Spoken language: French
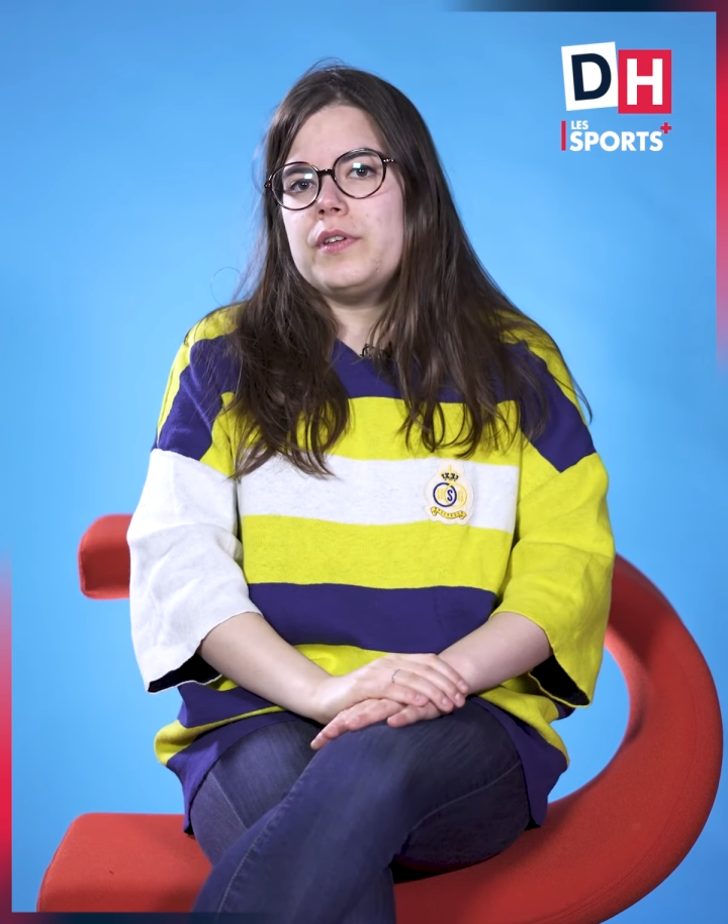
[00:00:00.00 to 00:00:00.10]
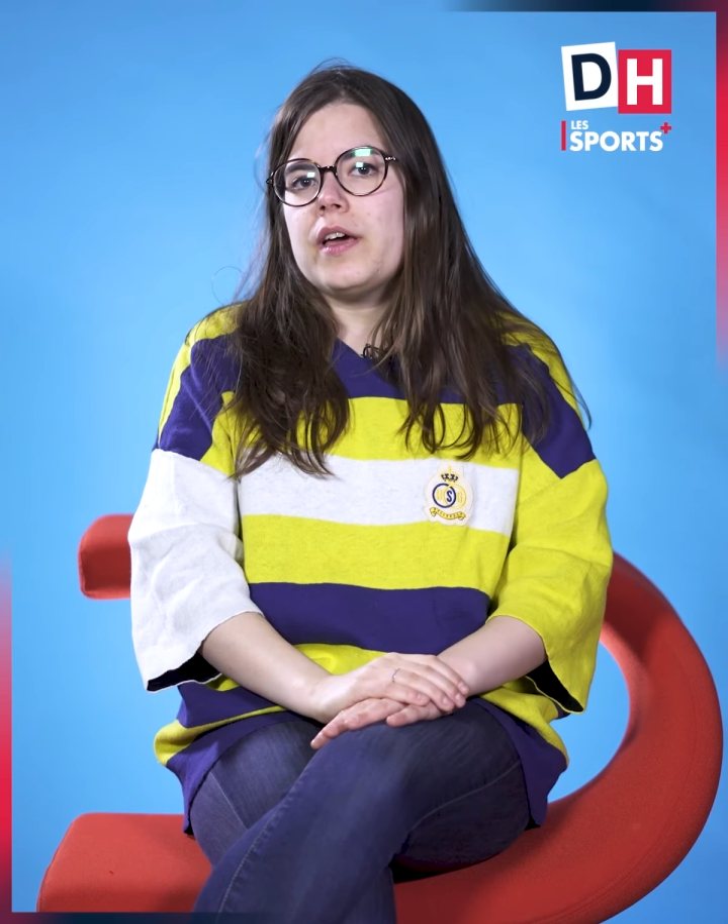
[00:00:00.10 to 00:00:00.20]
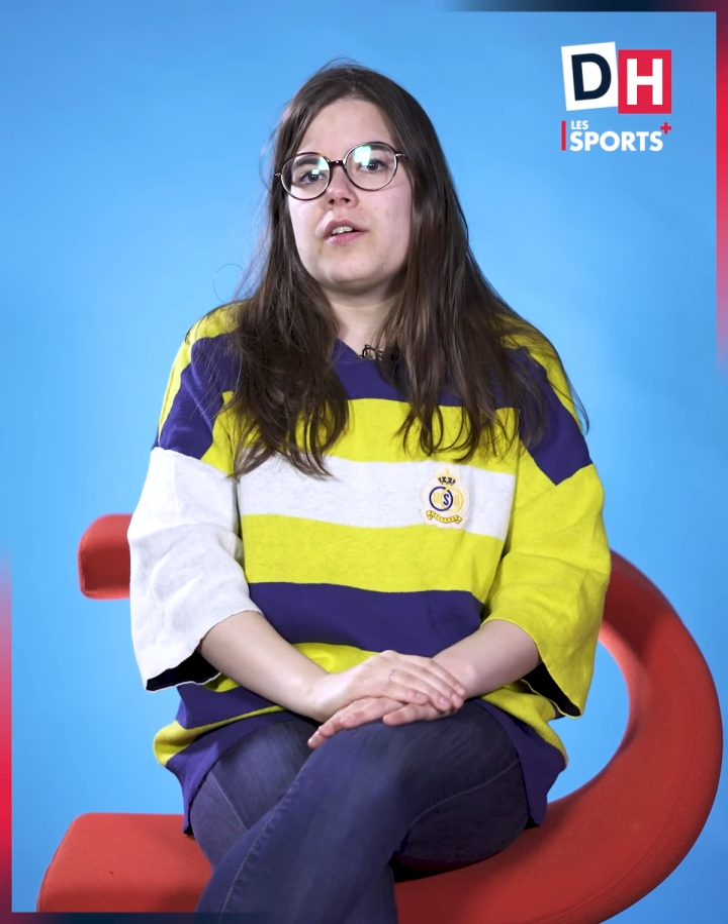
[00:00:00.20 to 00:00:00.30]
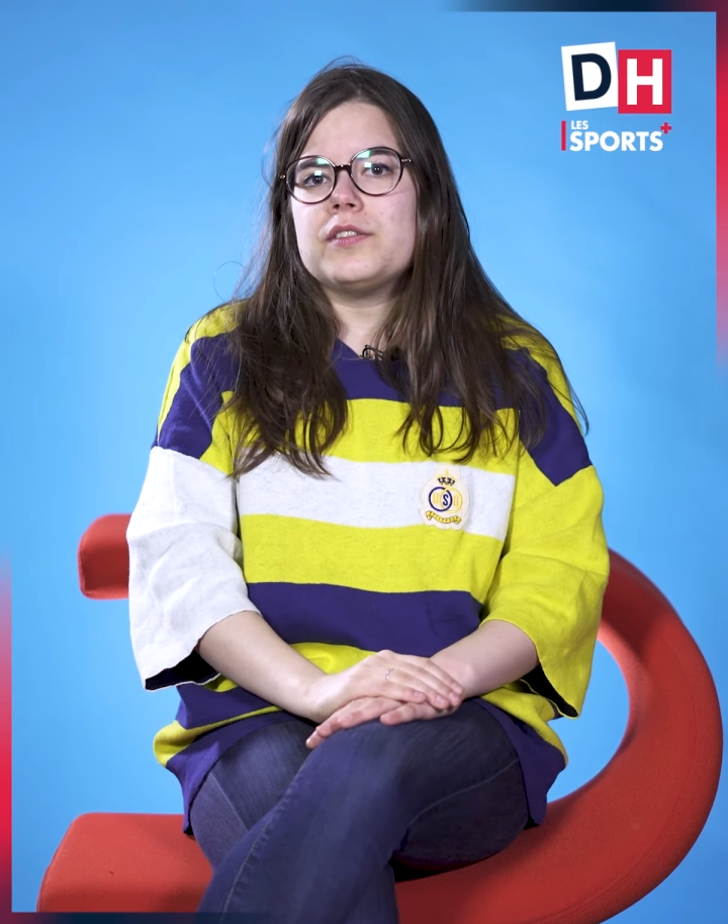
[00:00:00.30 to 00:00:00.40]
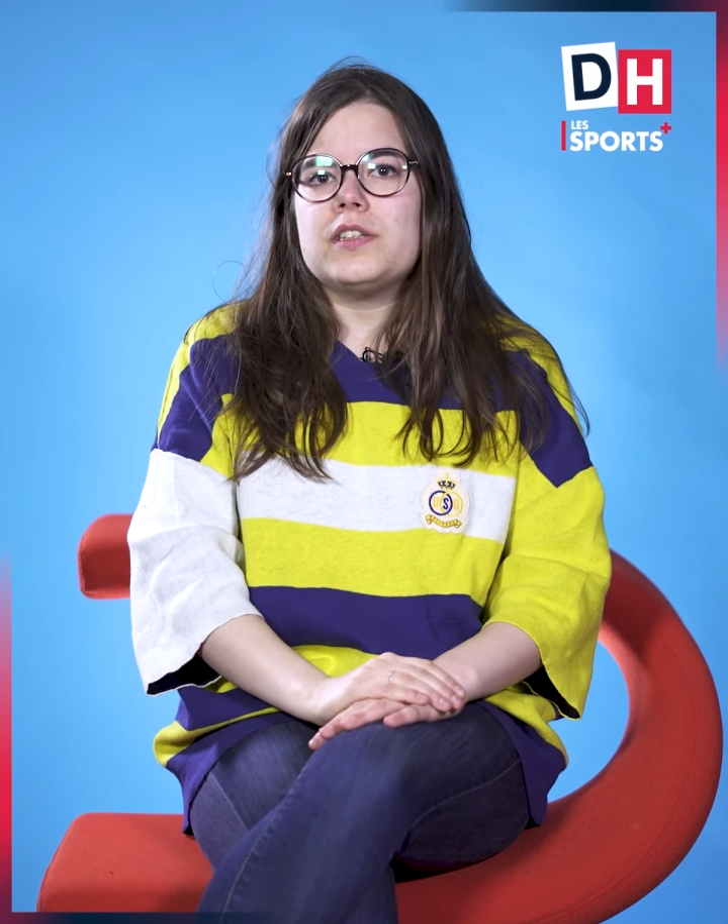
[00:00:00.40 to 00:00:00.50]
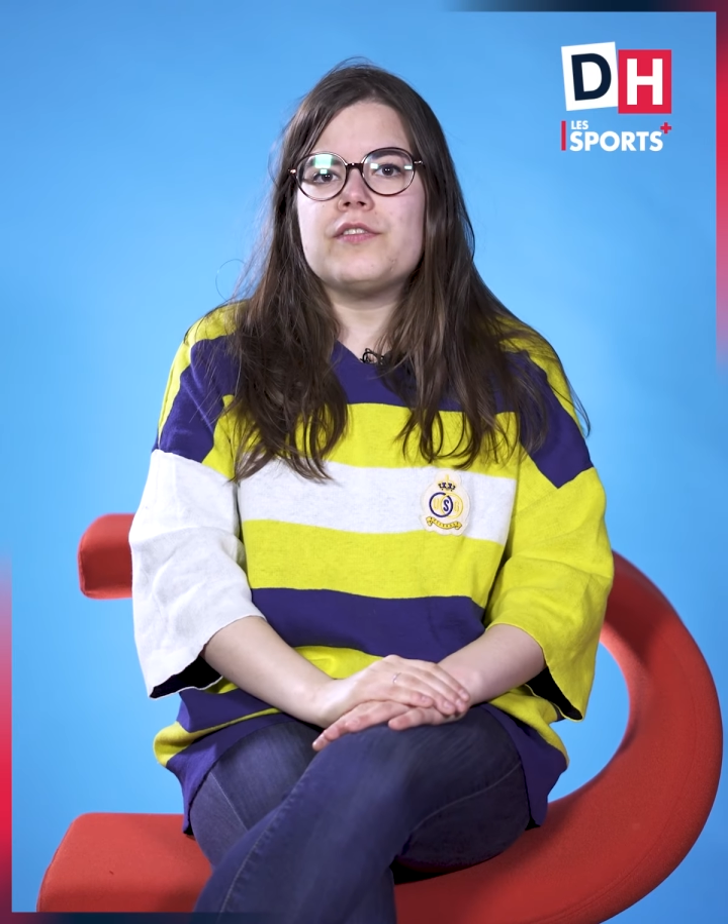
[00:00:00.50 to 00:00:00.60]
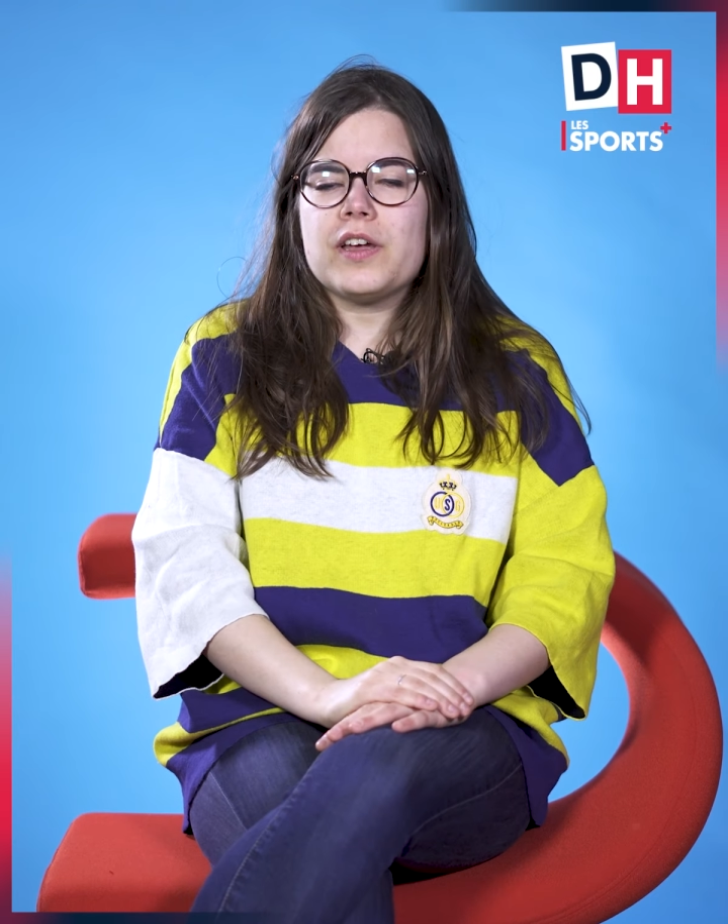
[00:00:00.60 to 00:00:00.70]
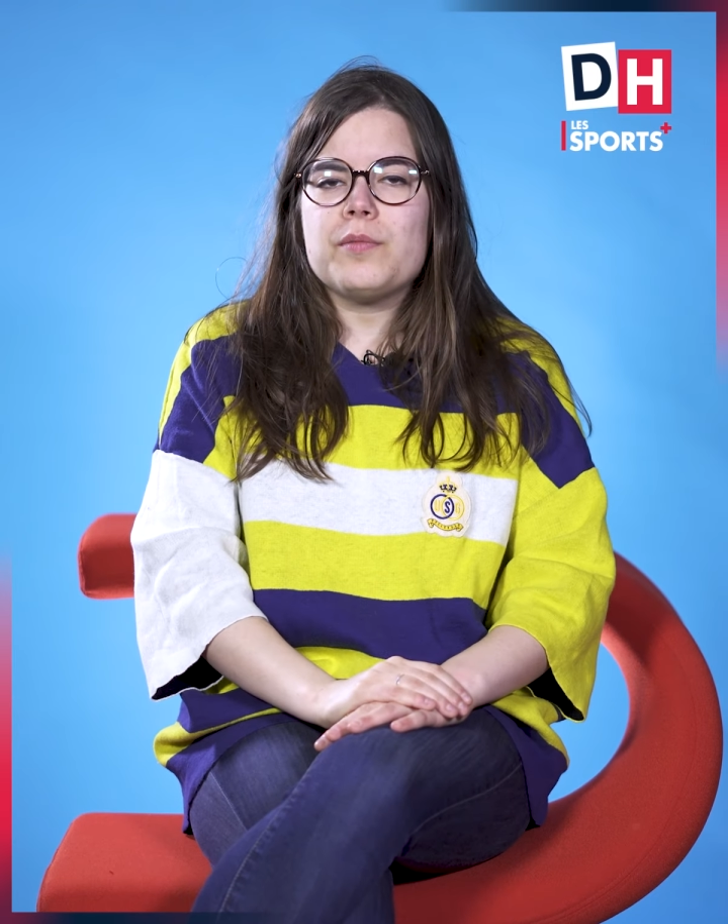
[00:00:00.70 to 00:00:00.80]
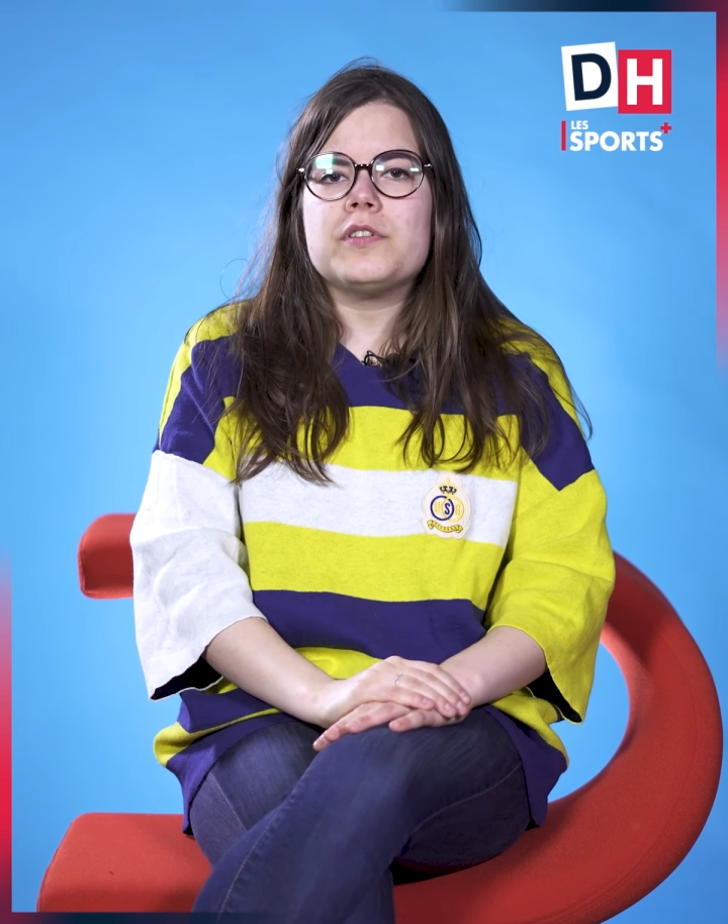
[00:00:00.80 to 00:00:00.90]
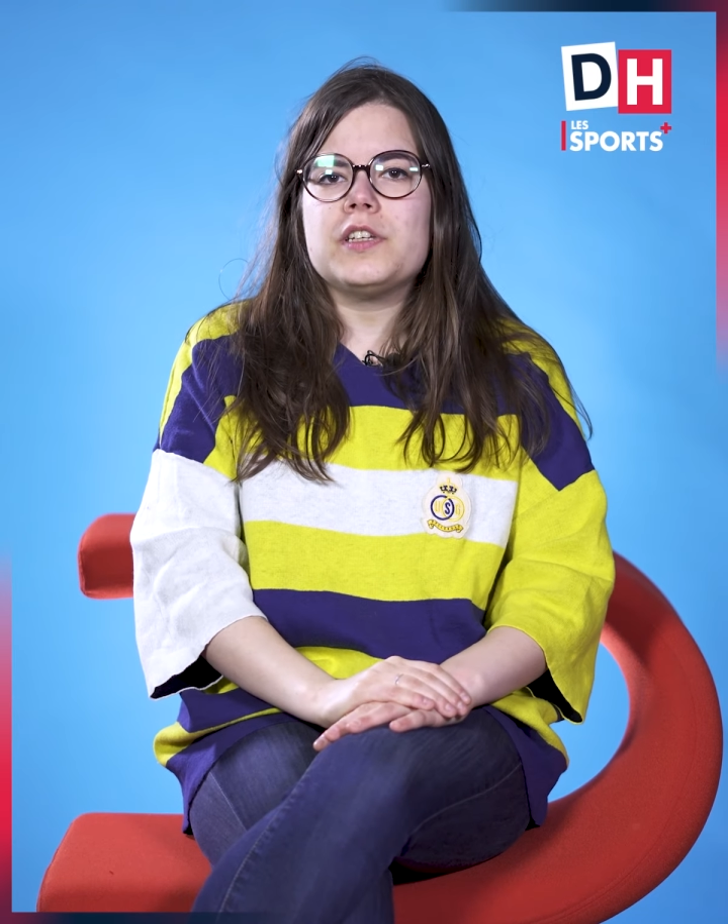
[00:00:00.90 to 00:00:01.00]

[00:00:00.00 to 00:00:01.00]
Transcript: tard que c'était vraiment